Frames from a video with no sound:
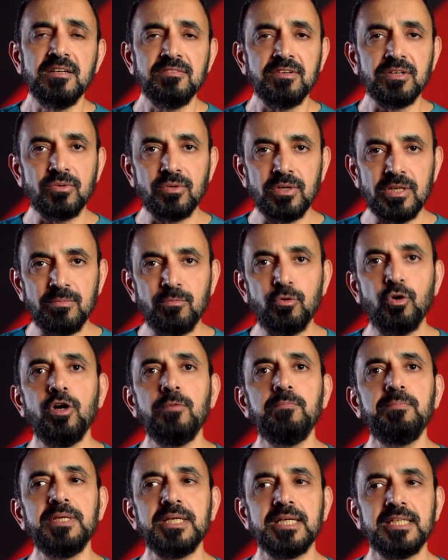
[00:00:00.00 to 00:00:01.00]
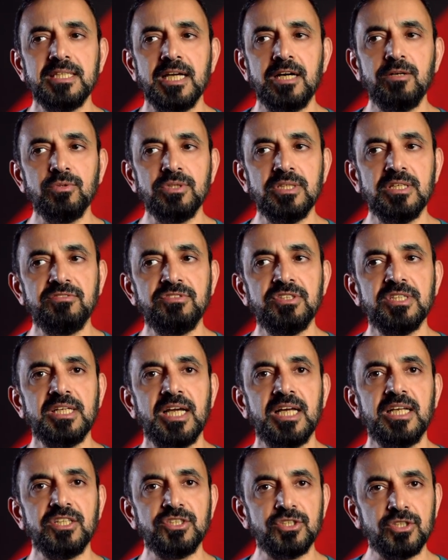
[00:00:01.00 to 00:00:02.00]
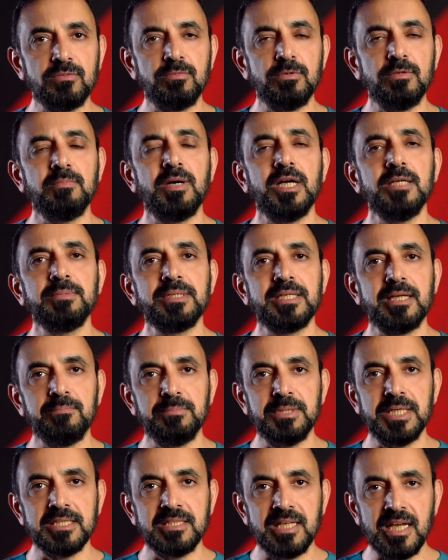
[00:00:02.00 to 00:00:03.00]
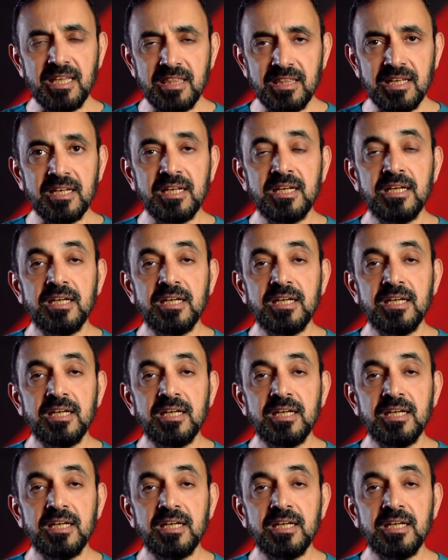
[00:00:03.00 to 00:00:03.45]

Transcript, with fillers: نقول له مهم انك تعود نفسك على شرب الماء بكميات اكثر،